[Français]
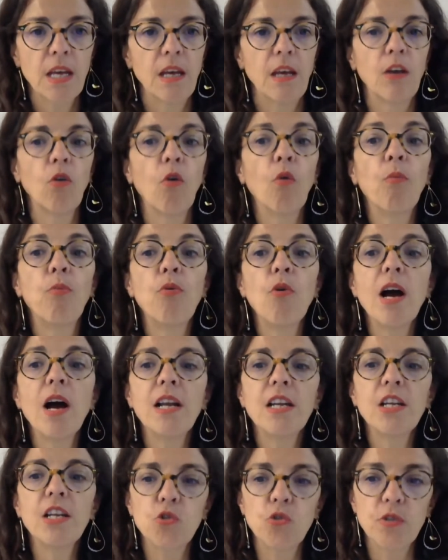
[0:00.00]
et on peut
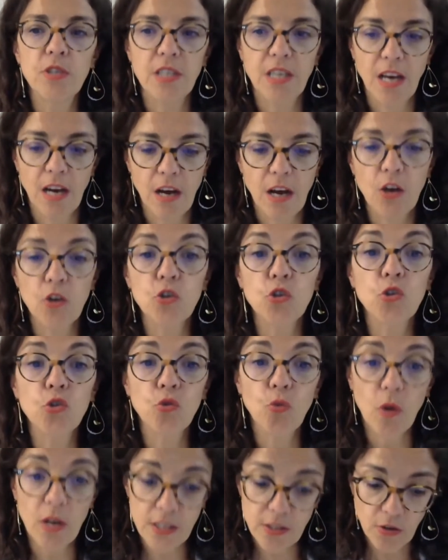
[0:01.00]
aller jusqu'à
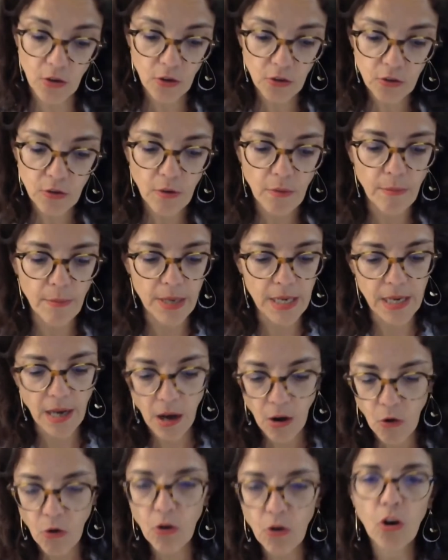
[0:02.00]
60, mais
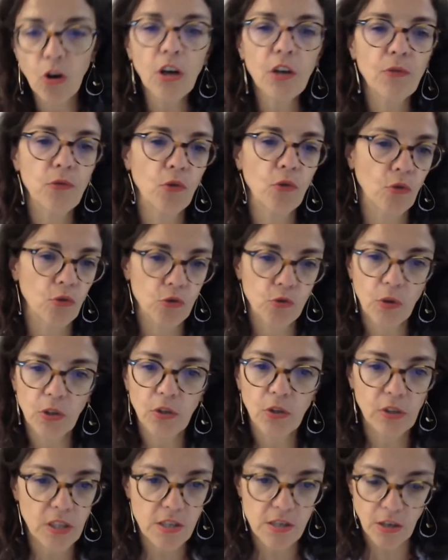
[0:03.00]
là encore, il faut qu'on soit
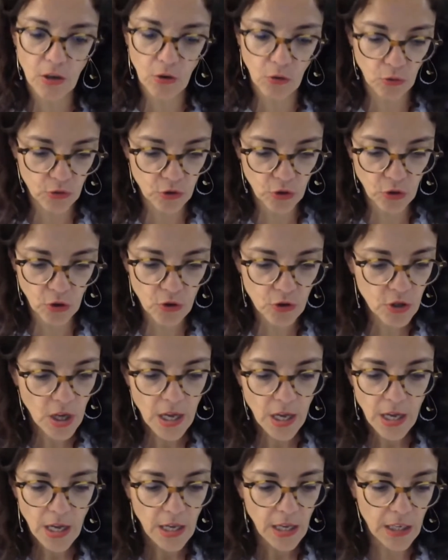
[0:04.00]
dans des circonstances
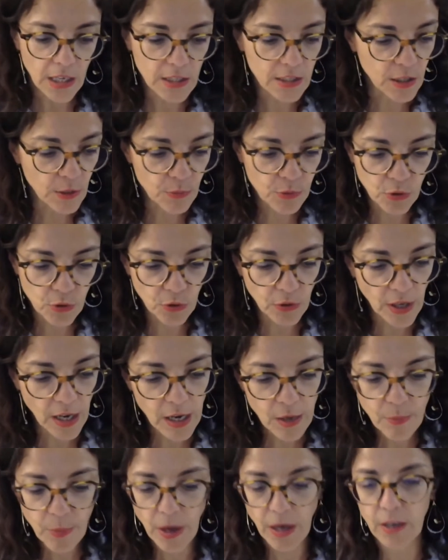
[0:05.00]

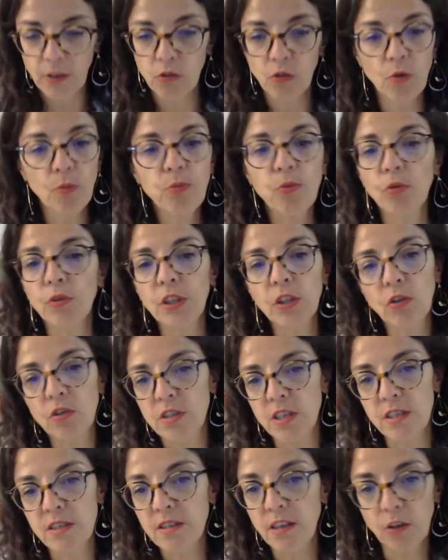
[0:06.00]
exceptionnel Par exemple, on est
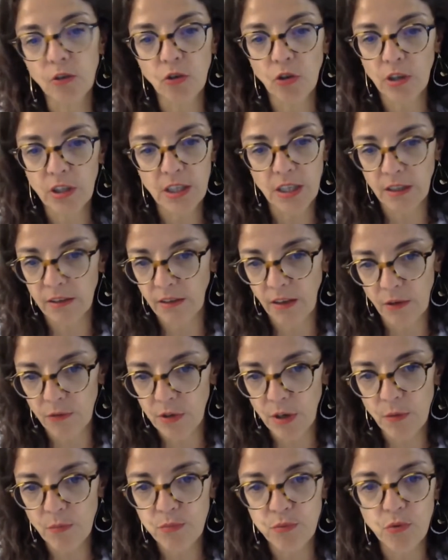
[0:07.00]
dans un secteur qui
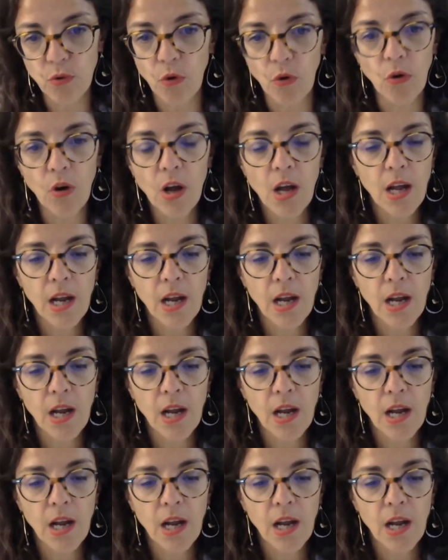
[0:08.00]
intervient pour euh,